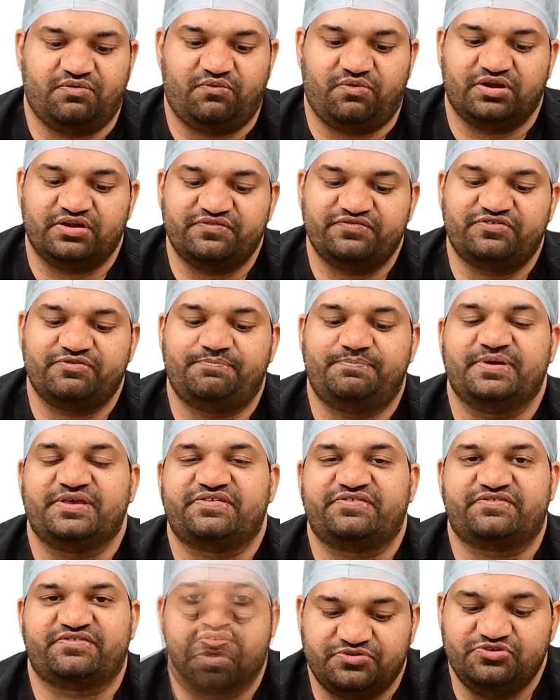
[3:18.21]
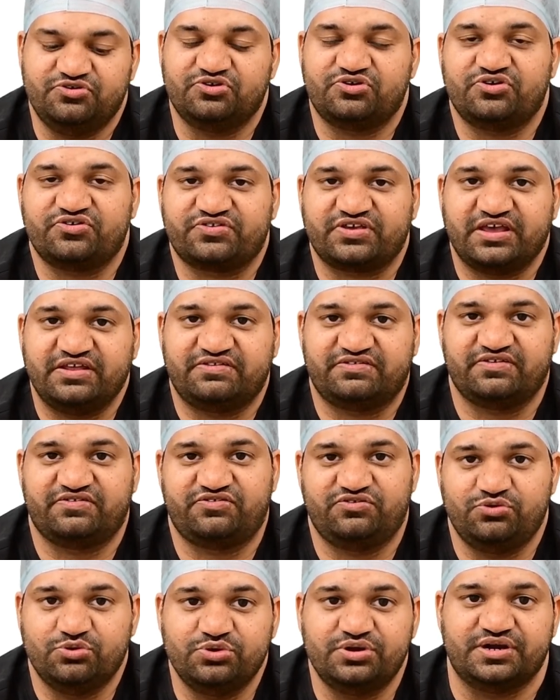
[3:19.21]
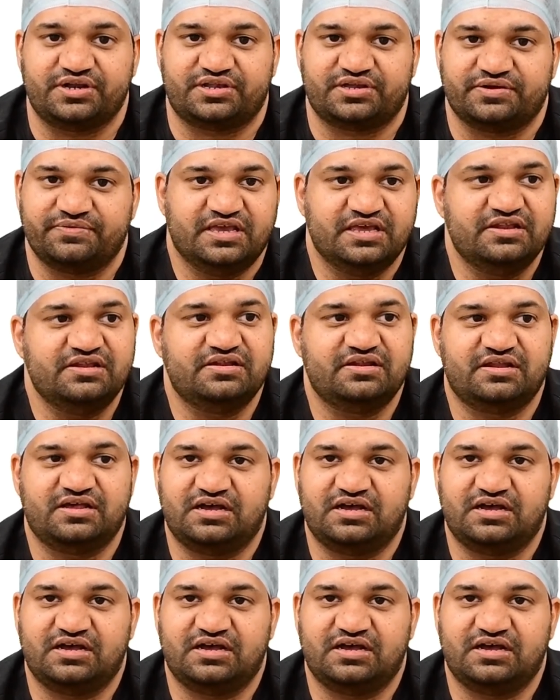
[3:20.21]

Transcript: one of the best neurosciences యూనిట్ ఇన్